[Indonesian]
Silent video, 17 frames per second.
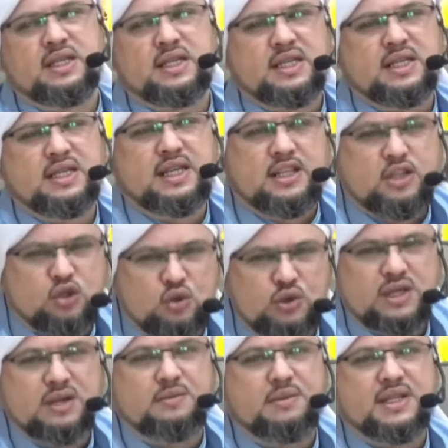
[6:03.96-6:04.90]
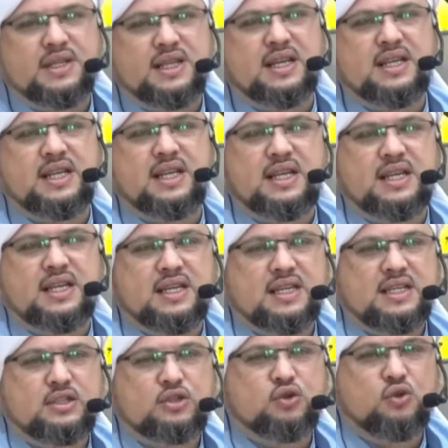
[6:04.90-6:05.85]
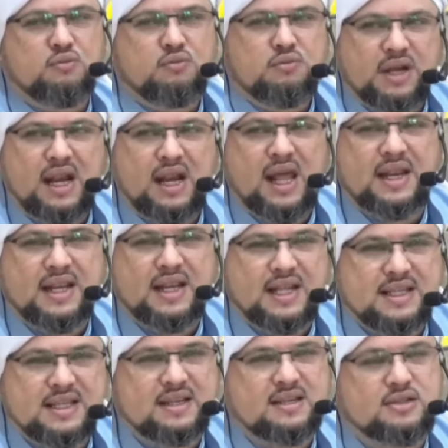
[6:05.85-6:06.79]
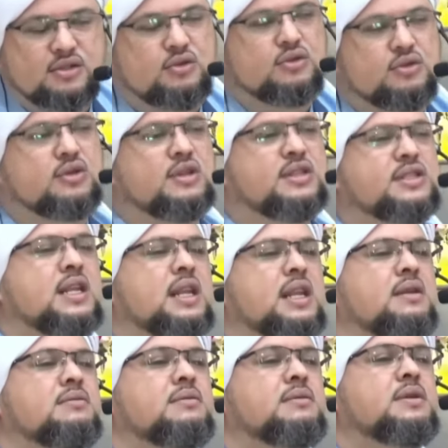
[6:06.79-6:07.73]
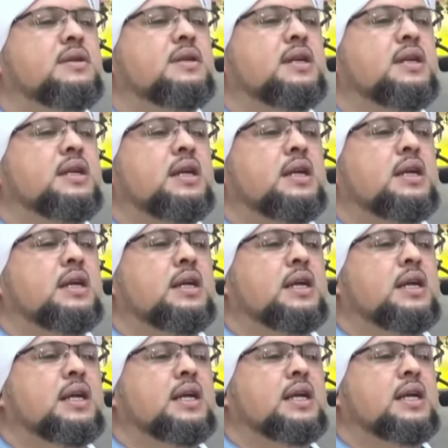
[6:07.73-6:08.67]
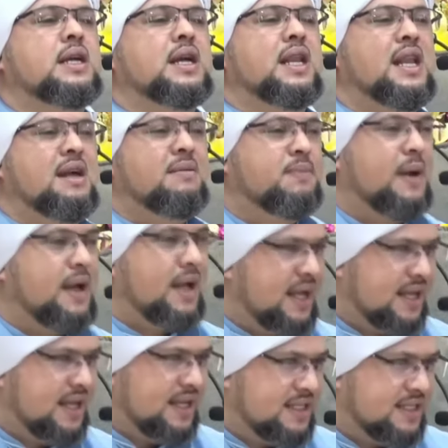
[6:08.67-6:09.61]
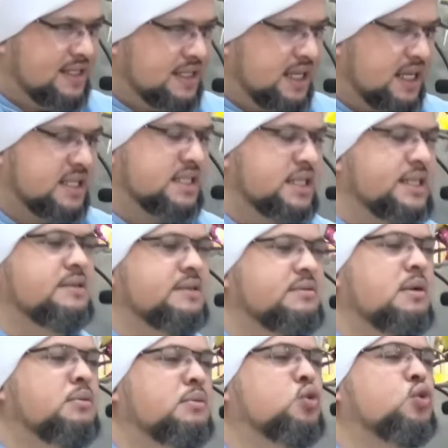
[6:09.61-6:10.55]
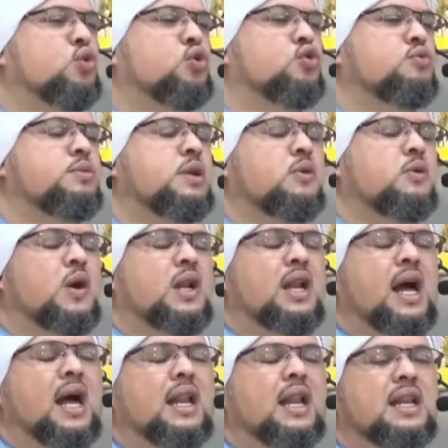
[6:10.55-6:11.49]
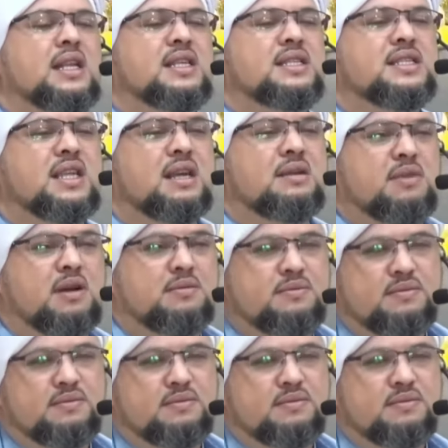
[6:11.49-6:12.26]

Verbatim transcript: Itu yang menjadi sumber laknatnya Rasul SAW. Kenapa? Kata Imam Qurtubi wala alla sabab